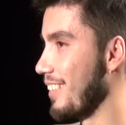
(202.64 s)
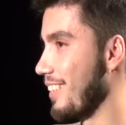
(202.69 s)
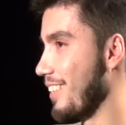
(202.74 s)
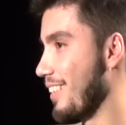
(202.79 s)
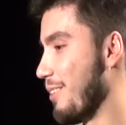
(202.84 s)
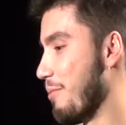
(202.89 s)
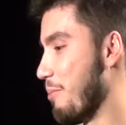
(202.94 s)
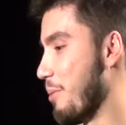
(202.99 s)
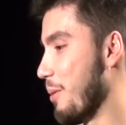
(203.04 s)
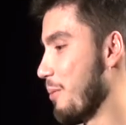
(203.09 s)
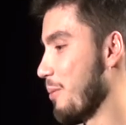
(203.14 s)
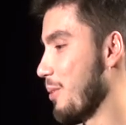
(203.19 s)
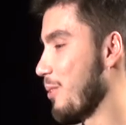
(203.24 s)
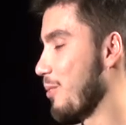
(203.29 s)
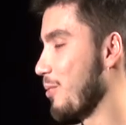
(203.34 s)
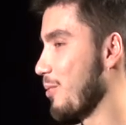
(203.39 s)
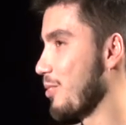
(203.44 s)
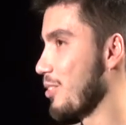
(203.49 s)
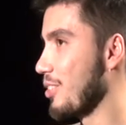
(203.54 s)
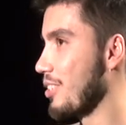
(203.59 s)
Это прям
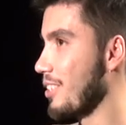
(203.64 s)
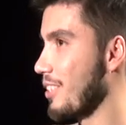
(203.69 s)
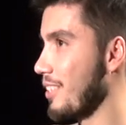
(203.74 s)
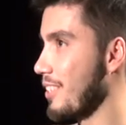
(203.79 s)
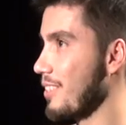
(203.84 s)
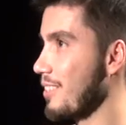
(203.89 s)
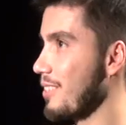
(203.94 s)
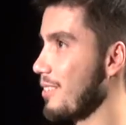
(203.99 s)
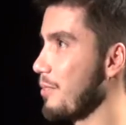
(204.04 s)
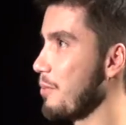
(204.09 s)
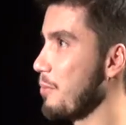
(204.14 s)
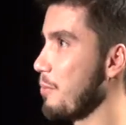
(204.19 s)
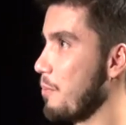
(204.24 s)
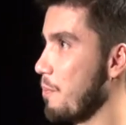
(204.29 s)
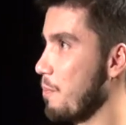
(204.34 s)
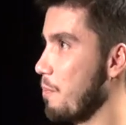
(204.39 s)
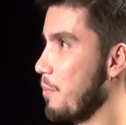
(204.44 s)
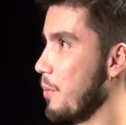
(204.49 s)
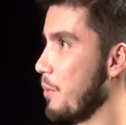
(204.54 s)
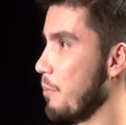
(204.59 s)
такой жест.
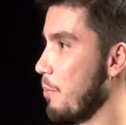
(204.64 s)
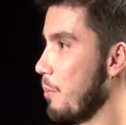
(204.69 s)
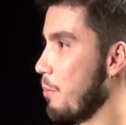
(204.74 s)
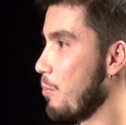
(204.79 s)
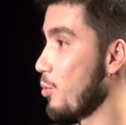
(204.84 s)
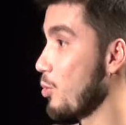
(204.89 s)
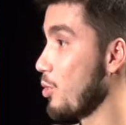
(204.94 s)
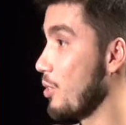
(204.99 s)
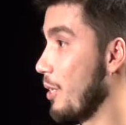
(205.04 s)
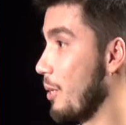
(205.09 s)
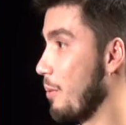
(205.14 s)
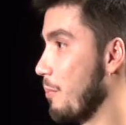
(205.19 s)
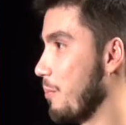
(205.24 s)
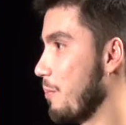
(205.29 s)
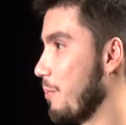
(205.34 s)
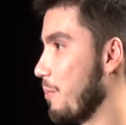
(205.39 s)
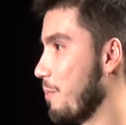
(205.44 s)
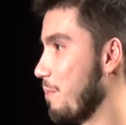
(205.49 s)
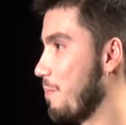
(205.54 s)
Мы побуждаем